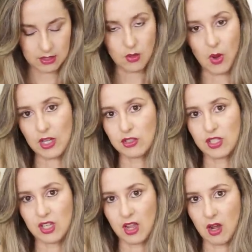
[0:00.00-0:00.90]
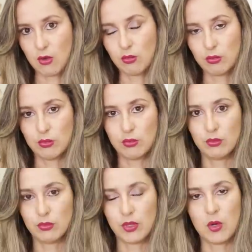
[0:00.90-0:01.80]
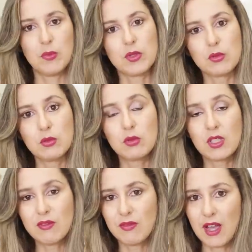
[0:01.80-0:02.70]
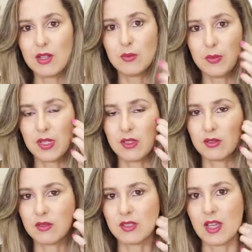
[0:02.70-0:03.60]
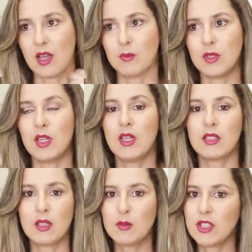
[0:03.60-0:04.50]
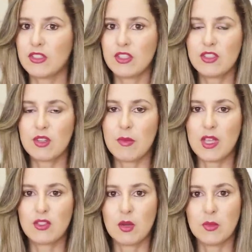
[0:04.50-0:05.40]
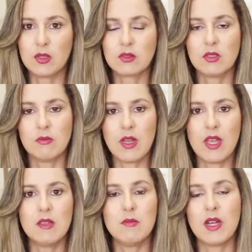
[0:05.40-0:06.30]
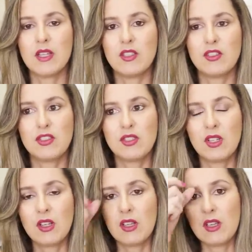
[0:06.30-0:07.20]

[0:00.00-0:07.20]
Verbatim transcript: E eu acho que é um, é um produto que vale o preço, sabe? Tem muita gente que mete a mão também, mas